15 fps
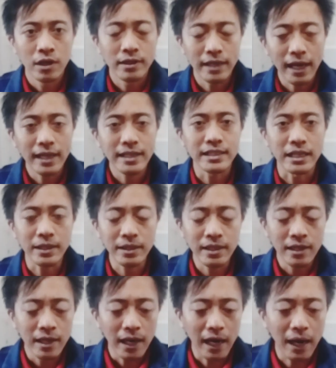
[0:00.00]
ya jadi
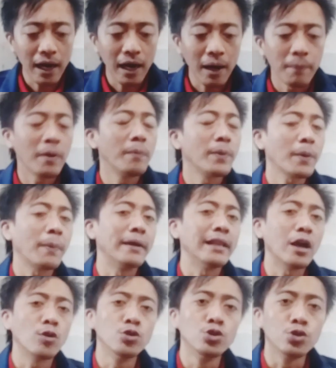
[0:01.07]
uh,
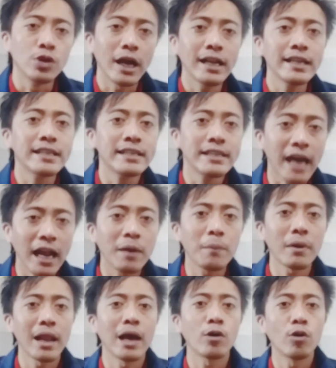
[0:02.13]
memperbanyak kunjungan dan
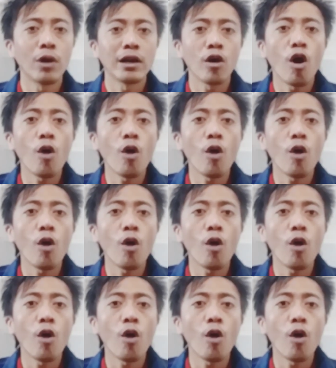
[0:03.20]
melakukan